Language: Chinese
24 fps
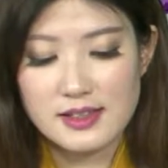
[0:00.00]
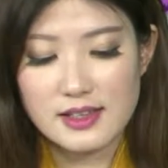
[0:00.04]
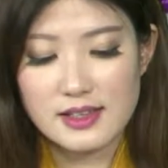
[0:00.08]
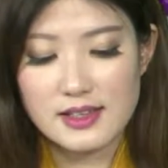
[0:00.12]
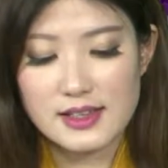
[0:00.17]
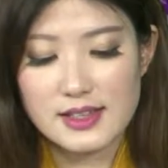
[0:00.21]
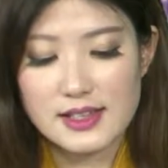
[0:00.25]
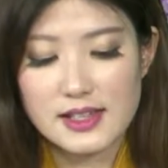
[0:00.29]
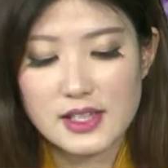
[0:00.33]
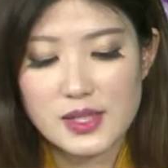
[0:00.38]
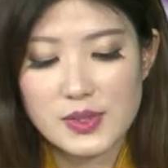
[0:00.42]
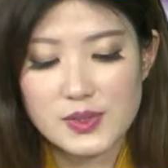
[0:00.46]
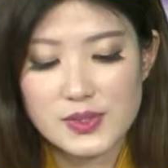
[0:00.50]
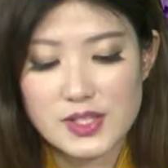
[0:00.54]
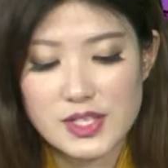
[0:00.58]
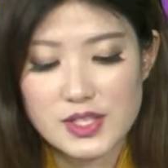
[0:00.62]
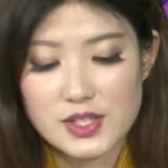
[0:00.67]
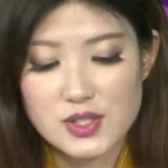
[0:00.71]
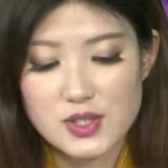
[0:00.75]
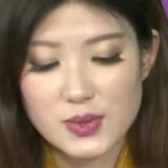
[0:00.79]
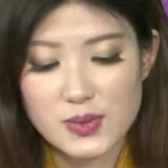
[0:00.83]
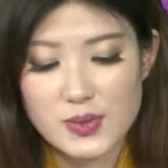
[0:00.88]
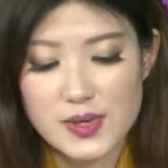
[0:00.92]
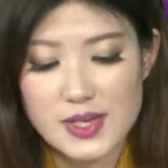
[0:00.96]
二零一六
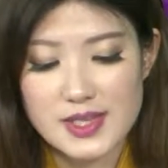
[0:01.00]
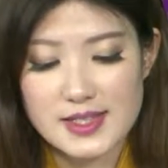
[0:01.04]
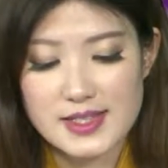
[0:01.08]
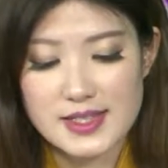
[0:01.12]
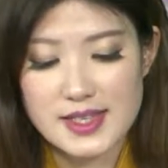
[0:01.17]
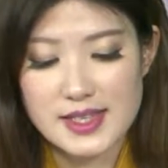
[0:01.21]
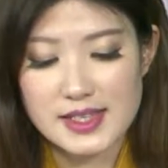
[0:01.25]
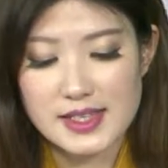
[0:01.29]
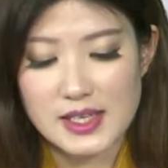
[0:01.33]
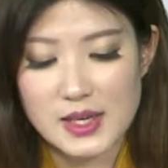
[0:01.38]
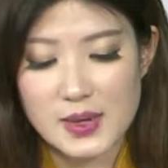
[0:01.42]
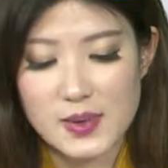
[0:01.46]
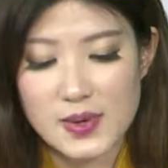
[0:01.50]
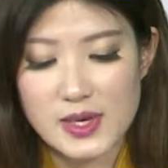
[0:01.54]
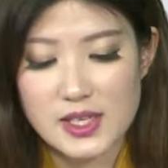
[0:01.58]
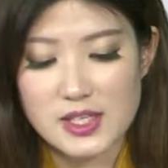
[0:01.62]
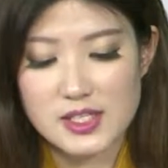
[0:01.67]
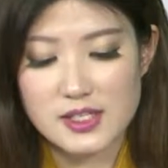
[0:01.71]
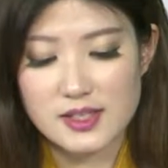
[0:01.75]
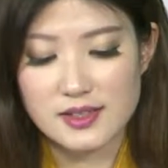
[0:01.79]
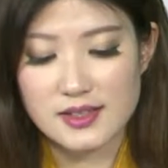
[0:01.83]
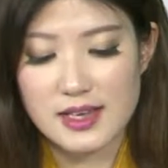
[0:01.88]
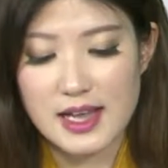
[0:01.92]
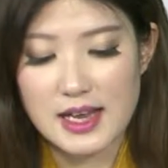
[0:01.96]
年九月前隐患
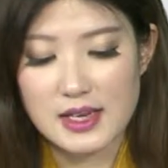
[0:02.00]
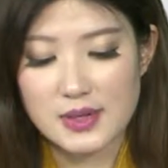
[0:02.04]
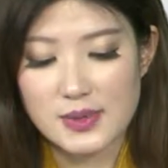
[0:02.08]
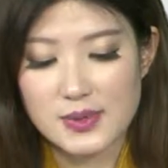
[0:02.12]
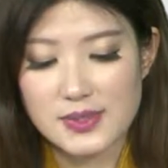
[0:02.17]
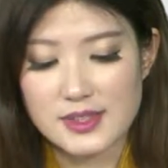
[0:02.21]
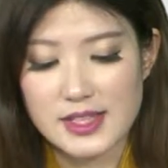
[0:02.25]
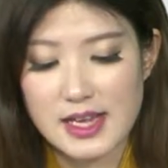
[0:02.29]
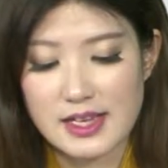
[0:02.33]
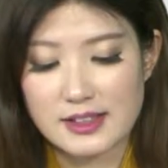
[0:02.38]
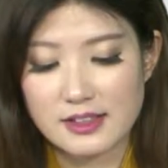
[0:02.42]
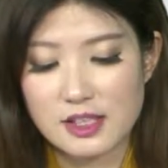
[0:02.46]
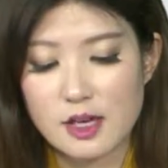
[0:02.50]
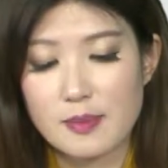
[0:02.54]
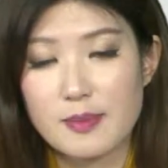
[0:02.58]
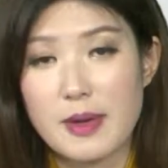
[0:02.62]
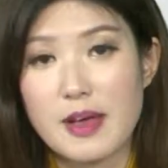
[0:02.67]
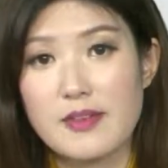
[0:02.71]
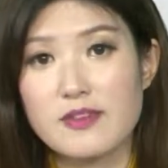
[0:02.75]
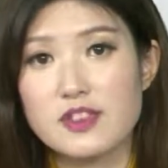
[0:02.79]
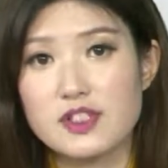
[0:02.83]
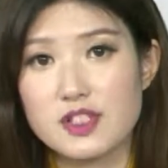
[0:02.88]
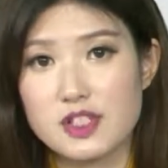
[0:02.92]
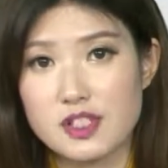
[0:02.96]
整改率达到
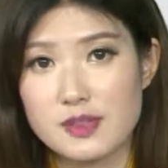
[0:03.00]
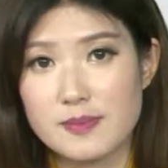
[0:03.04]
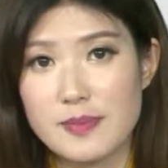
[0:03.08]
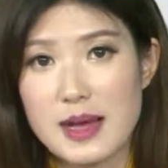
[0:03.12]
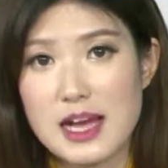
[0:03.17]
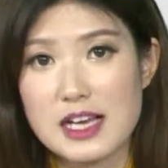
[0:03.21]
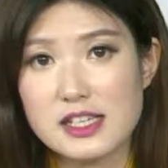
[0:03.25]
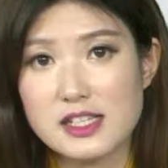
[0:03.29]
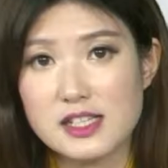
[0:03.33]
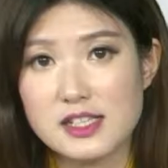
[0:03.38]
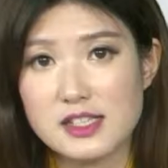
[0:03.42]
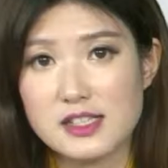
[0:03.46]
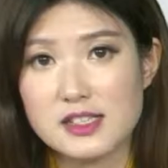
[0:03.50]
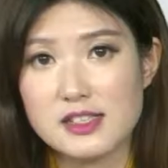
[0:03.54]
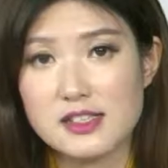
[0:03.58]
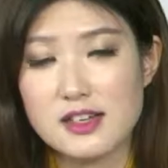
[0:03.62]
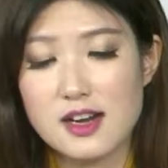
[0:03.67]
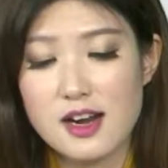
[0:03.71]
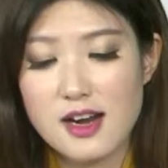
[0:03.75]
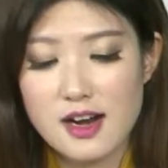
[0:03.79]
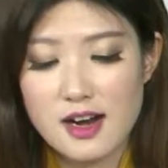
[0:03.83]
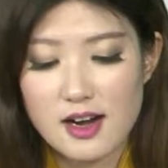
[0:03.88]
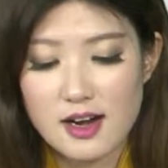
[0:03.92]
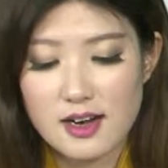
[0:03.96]
百分之八十，
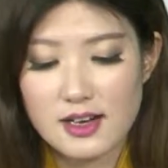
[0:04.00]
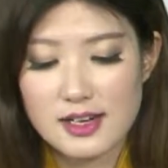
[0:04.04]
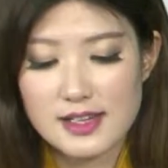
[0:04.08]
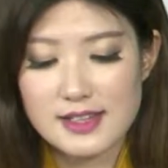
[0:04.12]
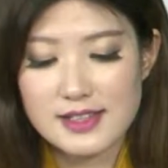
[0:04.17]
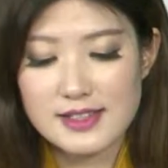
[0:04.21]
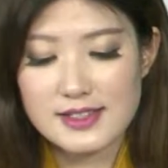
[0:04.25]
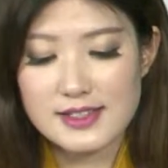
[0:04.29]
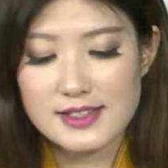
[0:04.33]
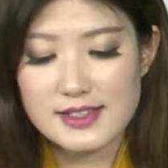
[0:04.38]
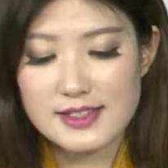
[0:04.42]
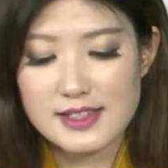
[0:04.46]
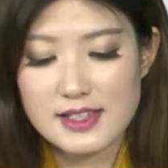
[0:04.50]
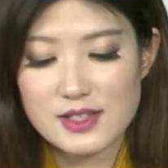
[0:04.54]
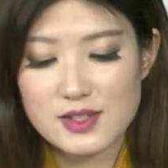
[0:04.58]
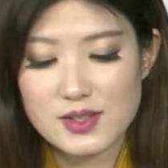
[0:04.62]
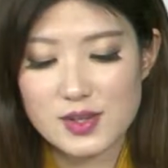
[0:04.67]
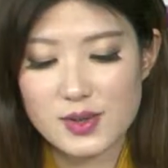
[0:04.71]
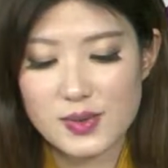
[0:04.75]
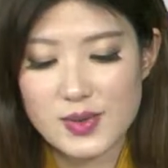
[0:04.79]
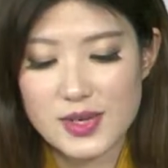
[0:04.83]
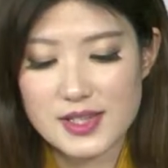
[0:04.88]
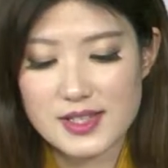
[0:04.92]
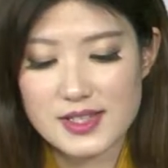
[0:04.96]
二零一七年
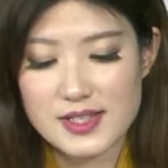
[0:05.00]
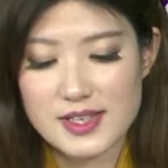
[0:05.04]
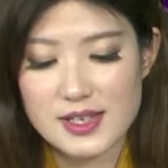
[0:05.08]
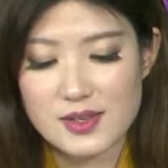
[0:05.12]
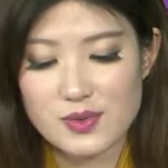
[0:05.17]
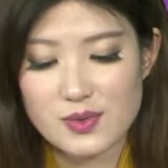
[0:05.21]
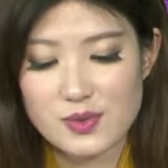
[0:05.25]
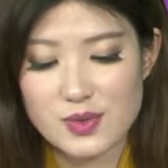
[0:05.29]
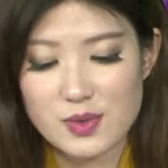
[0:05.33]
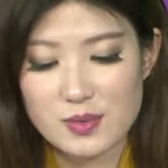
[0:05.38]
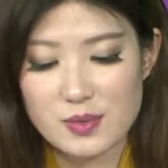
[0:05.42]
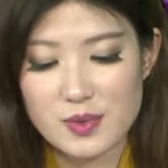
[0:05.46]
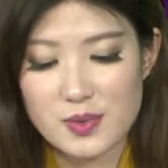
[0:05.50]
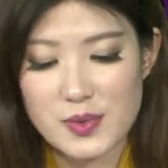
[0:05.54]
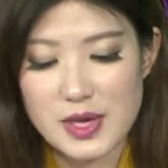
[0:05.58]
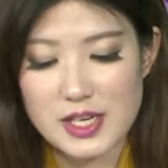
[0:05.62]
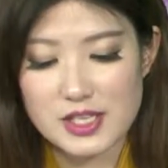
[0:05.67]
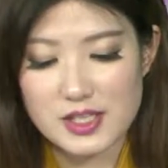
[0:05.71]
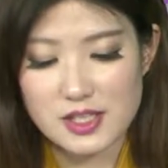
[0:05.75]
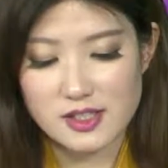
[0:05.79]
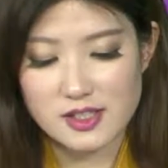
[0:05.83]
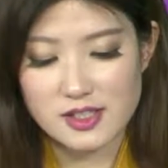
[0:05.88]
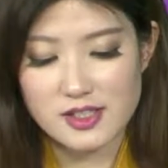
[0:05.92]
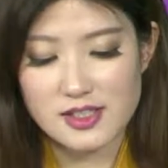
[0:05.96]
九月前全部
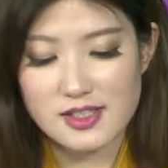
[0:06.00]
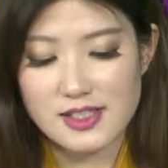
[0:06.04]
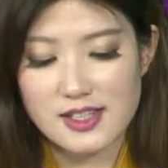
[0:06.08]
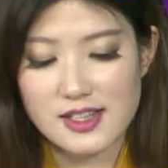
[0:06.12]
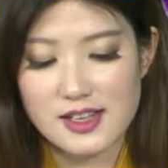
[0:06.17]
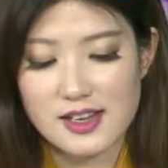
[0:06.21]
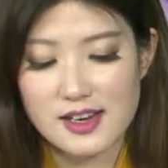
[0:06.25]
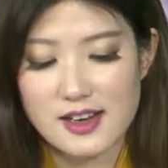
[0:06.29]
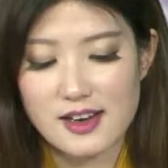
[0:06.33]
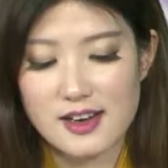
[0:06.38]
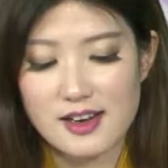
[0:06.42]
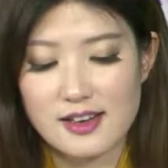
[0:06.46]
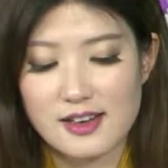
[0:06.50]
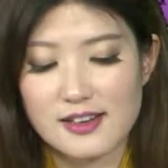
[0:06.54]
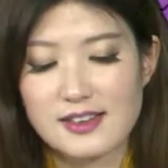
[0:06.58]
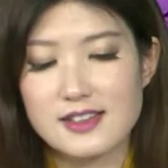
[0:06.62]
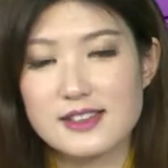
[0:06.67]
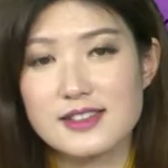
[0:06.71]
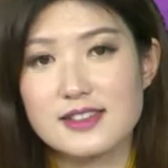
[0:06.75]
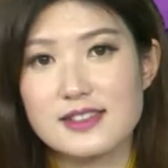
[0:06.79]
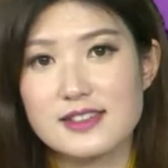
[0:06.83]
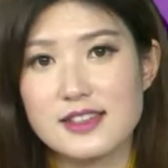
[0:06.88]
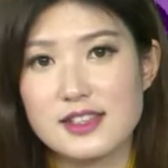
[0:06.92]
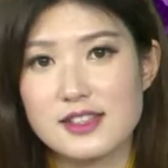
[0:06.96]
完成治理。二零
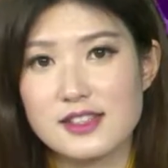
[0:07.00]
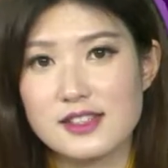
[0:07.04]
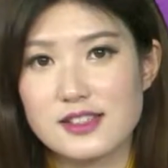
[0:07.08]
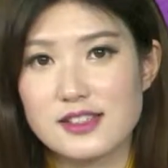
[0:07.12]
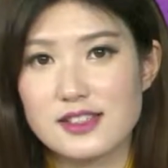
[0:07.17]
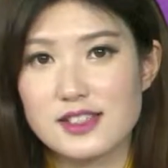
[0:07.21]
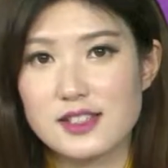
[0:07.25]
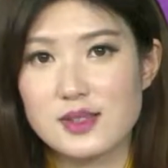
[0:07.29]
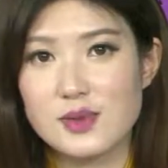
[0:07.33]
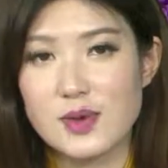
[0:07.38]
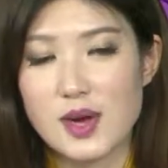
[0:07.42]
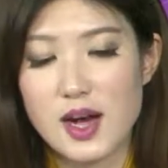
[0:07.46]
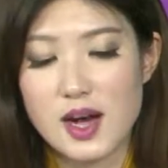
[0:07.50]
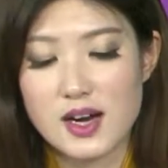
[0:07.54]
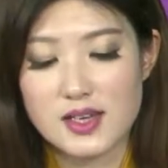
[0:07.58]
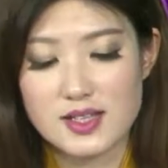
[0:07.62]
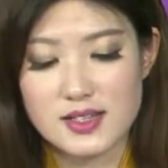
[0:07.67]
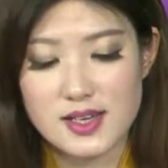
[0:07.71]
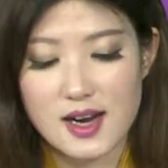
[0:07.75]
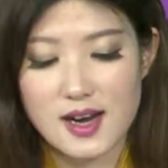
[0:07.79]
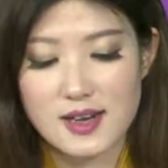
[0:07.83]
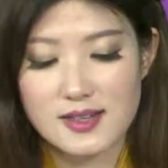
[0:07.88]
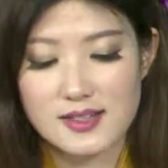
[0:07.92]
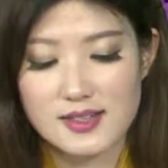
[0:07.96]
一四年十一月二
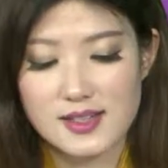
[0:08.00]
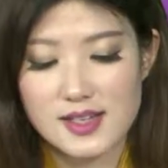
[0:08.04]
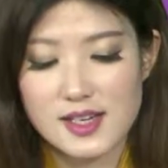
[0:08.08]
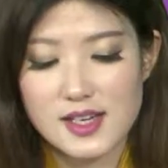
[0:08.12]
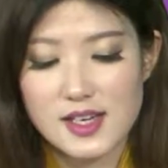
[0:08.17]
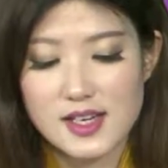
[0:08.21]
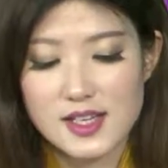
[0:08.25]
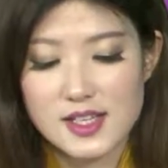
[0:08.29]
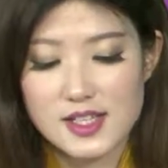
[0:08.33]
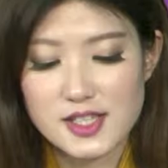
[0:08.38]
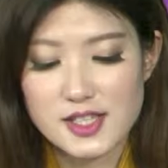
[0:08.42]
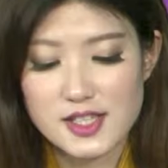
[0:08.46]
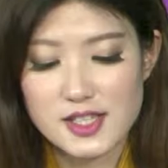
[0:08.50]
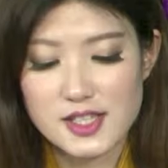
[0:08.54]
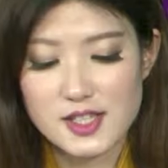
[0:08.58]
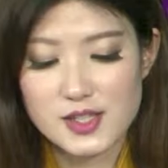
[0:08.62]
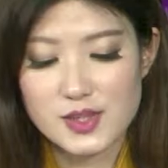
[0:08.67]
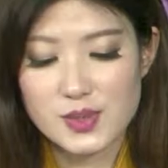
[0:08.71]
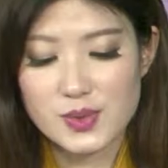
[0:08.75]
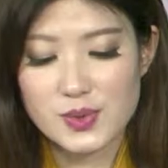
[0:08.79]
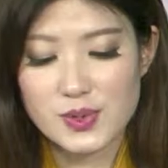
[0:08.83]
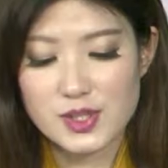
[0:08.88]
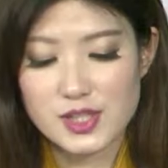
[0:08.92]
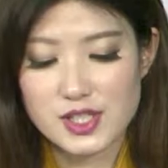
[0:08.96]
十二日是
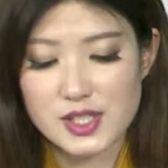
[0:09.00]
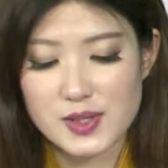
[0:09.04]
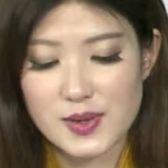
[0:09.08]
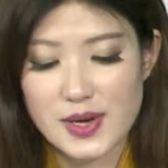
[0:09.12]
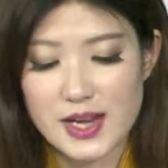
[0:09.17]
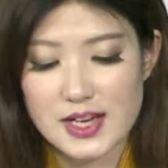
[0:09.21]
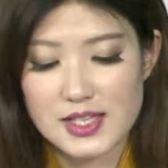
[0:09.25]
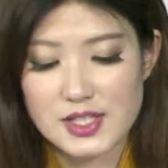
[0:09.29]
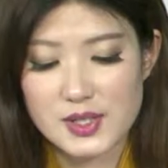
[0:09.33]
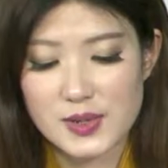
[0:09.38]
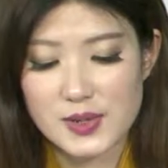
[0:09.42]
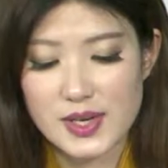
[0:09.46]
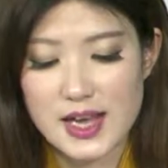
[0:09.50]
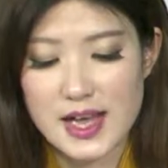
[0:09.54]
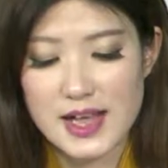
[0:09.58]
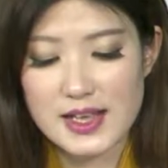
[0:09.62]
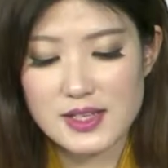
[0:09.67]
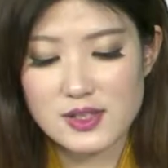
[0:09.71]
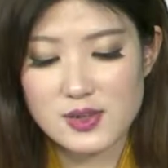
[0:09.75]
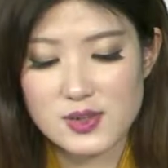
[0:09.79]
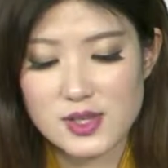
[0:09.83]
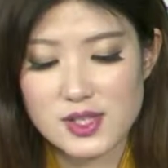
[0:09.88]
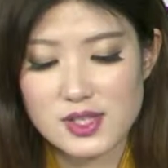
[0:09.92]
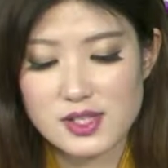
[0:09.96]
中国石化首个
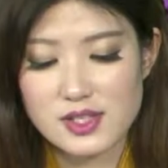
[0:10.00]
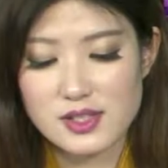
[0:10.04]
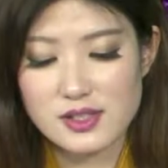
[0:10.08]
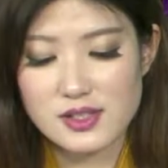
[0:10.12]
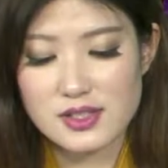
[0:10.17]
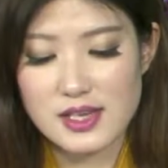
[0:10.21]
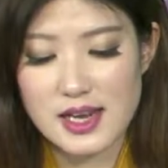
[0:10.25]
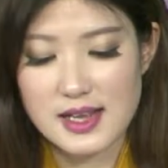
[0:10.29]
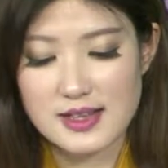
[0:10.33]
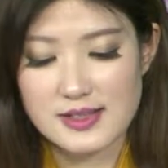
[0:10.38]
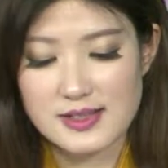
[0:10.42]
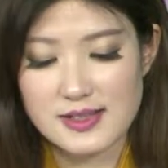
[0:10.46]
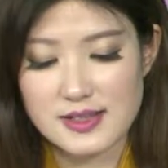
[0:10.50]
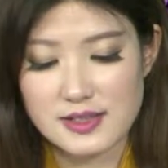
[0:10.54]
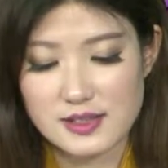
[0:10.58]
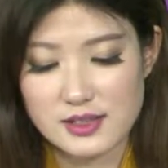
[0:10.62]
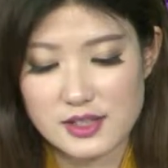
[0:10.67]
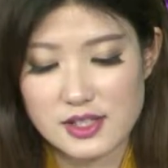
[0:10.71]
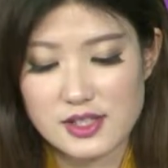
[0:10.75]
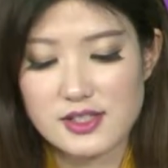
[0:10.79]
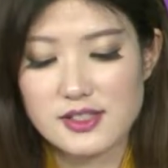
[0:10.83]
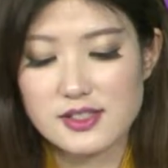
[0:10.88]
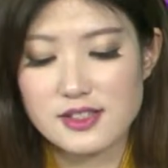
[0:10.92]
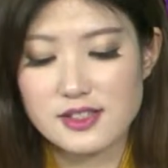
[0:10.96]
安全生产警
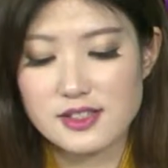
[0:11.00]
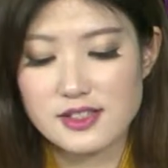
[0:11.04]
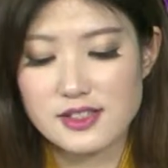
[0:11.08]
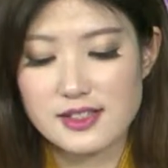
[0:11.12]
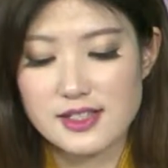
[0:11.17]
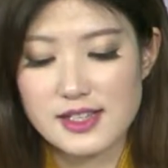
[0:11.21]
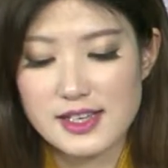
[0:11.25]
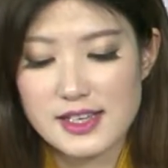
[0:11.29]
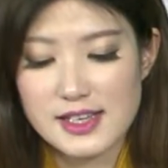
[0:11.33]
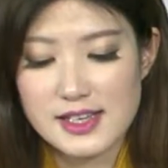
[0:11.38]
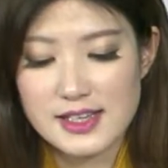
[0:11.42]
示日。